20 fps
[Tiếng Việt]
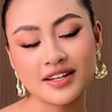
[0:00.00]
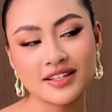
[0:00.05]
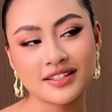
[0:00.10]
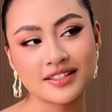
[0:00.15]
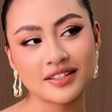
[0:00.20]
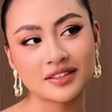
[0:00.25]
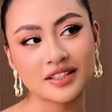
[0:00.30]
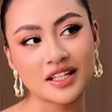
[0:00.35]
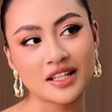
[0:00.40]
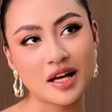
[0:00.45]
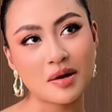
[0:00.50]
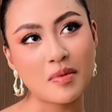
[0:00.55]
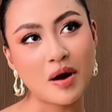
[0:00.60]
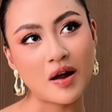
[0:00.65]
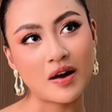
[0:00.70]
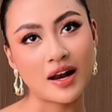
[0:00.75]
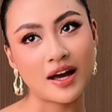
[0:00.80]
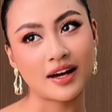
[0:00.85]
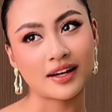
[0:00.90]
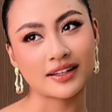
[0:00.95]
Sang Tata
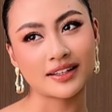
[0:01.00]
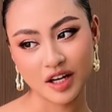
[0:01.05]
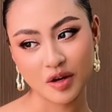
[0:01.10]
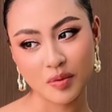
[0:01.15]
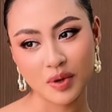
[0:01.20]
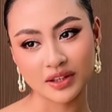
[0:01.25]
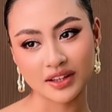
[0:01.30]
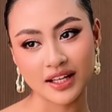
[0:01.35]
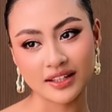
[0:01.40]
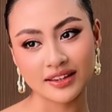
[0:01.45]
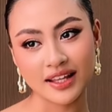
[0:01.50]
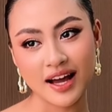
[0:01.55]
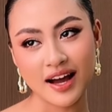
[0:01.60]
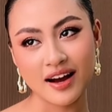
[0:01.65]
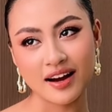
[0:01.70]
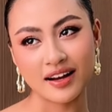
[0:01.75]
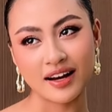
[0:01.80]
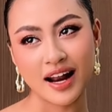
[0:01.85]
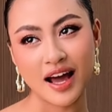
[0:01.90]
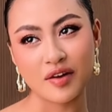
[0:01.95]
bảo là nếu mà Tata
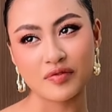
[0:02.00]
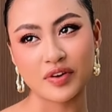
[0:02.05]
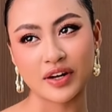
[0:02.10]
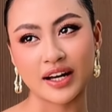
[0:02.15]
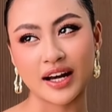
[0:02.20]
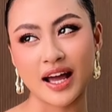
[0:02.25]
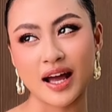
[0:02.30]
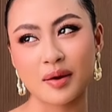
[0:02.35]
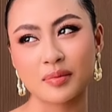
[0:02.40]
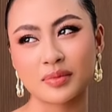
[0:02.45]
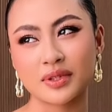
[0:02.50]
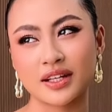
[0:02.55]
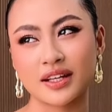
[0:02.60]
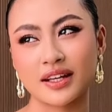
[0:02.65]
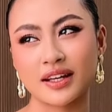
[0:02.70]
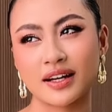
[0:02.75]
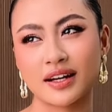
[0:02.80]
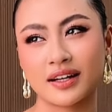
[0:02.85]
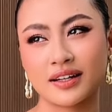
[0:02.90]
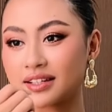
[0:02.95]
ở lại Việt Nam thì à,